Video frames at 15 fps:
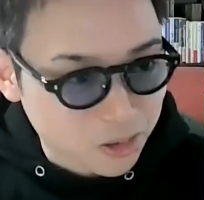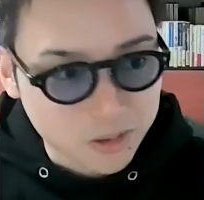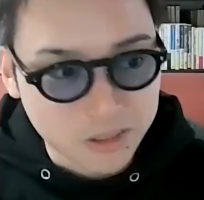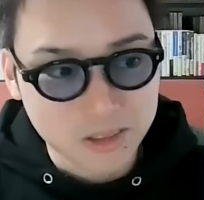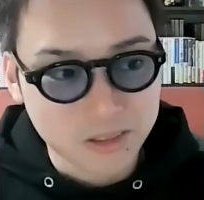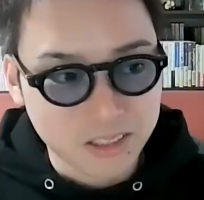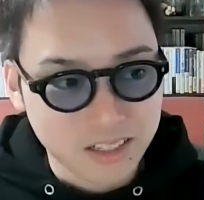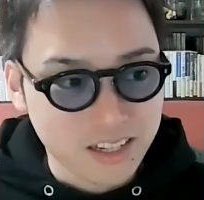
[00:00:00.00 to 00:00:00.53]
て
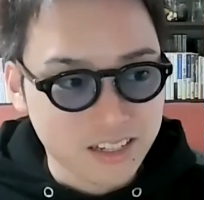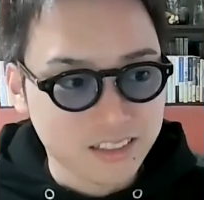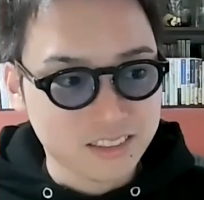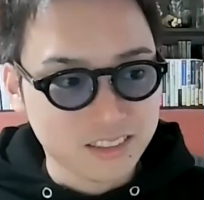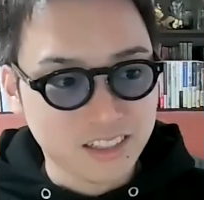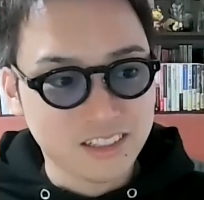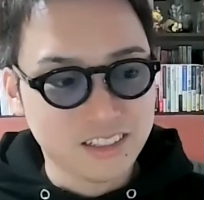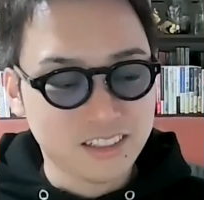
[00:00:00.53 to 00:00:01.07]
断ることはないで
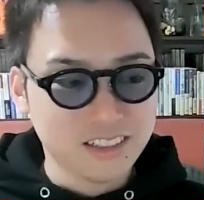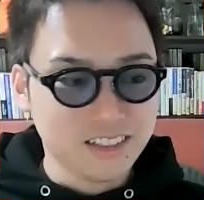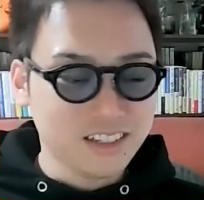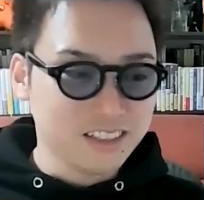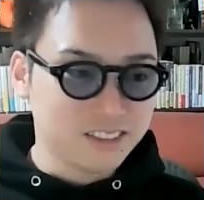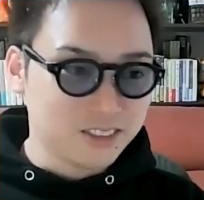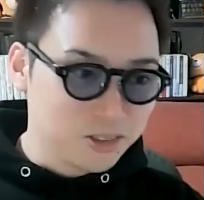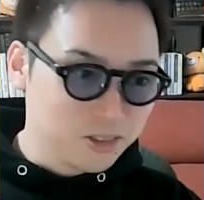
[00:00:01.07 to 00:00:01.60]
すね。
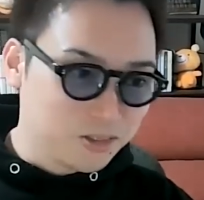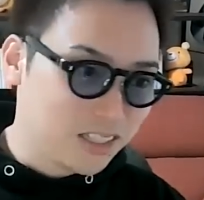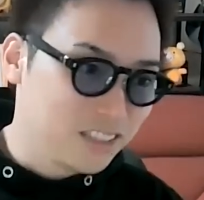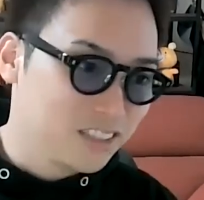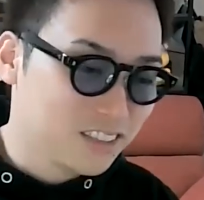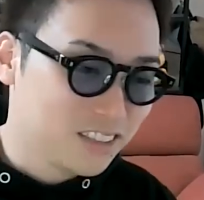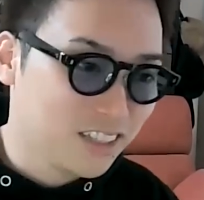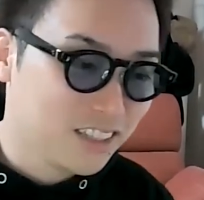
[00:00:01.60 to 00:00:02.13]
なんで10
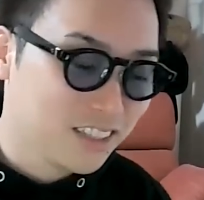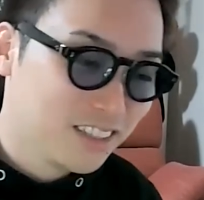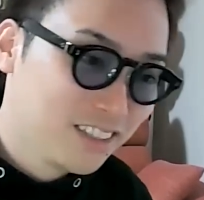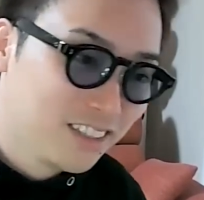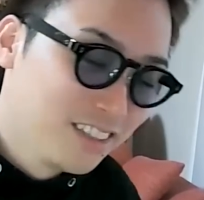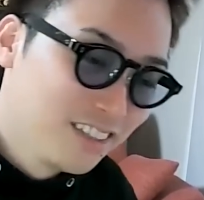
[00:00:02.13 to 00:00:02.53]
割ですね。